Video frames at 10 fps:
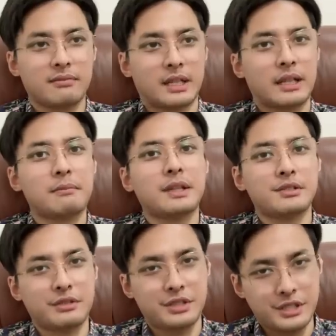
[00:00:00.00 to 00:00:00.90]
给他面
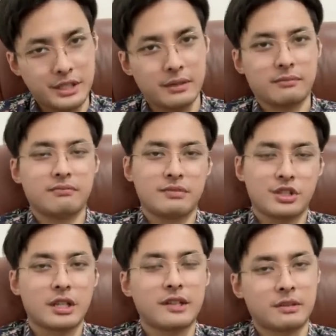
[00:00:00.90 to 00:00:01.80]
授机宜，
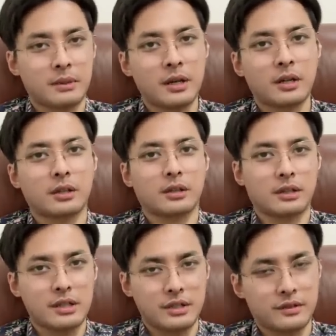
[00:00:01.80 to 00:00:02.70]
教他怎么样
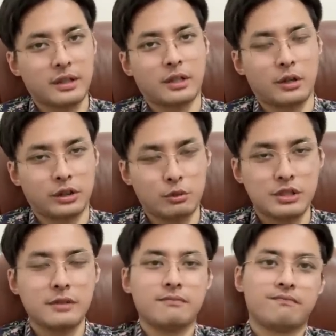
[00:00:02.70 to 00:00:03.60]
跟以色列搞斗
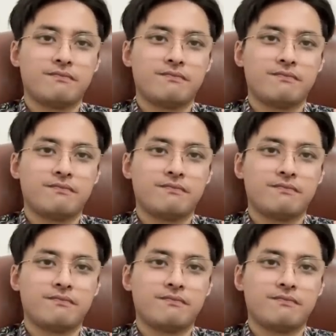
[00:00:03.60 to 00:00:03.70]
争，